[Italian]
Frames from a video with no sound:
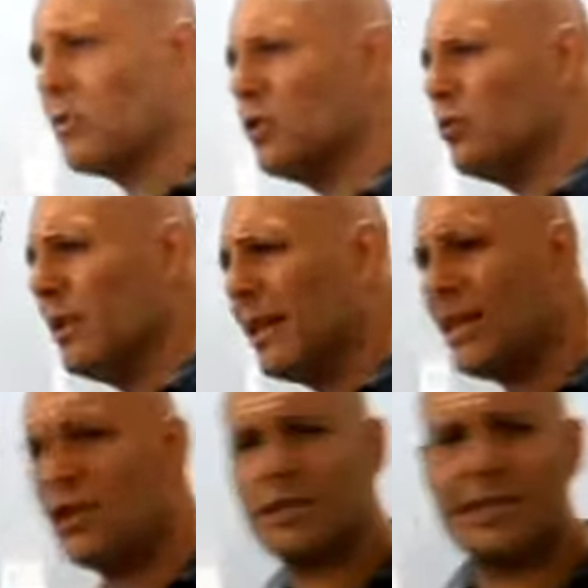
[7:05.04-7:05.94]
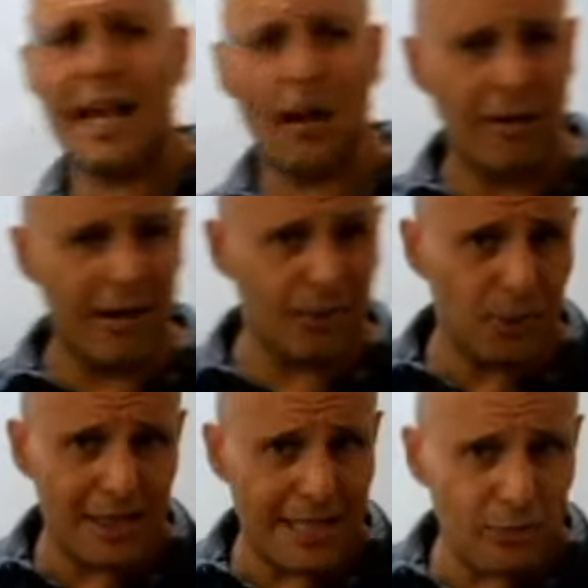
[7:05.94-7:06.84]
si studia, si calcola l'energia
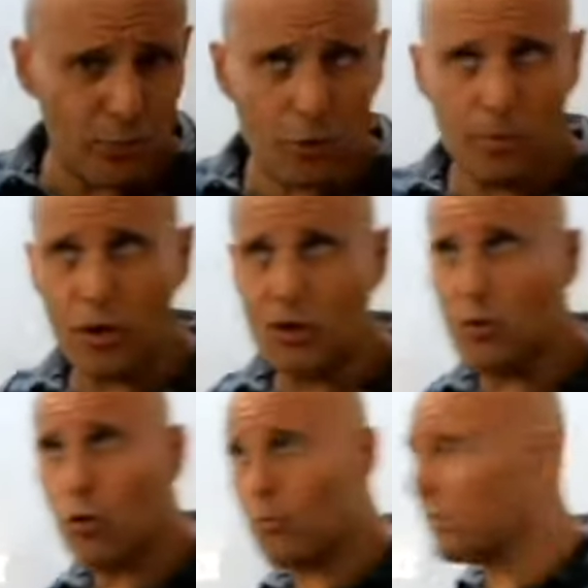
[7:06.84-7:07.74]
potenziale di un corpo rigido, un corpo